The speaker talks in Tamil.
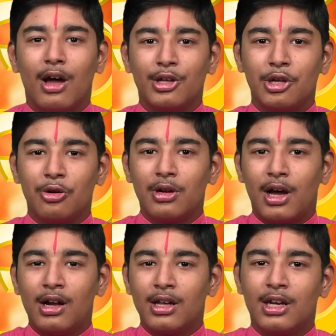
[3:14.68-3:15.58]
ஐயோ
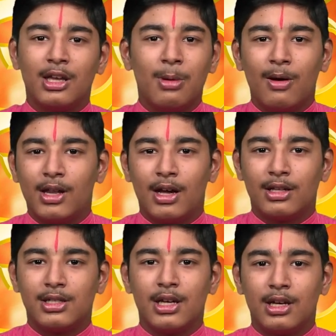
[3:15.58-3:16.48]
நாளைக்கு தீபாவளி
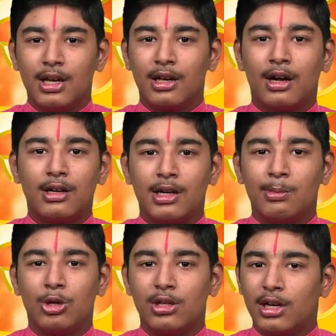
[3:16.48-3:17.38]
ஆச்சு இன்றைக்கி ராத்திரி
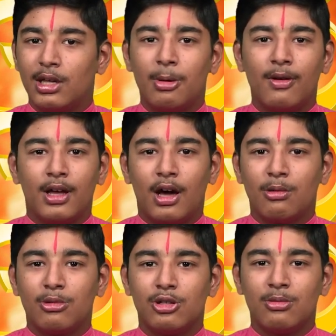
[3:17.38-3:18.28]
முடிஞ்சால் தீபாவளி
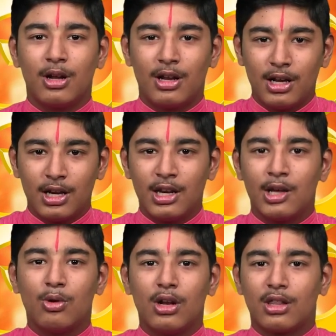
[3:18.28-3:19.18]
ஆரம்பிச்சிடும் அதனால்
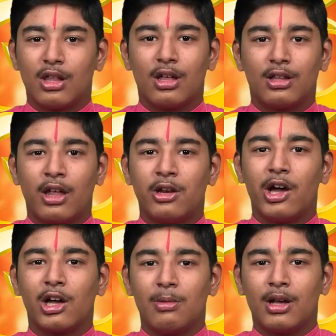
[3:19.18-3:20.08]
இன்றைக்குள்ள நான் ச
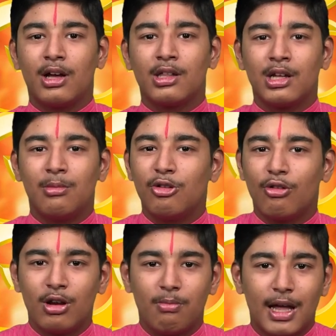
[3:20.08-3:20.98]
தண்டாகணுமே காசு அப்படின்னு
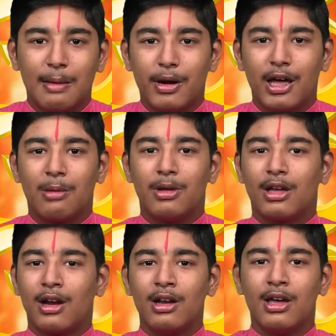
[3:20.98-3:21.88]
சொல்லிட்டு பயப்பட
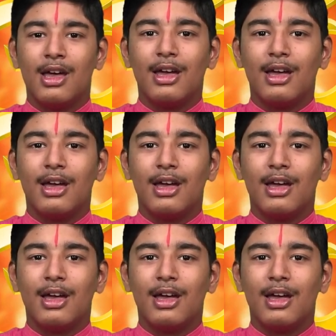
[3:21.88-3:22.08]
ஆரம்பிக்கிறான்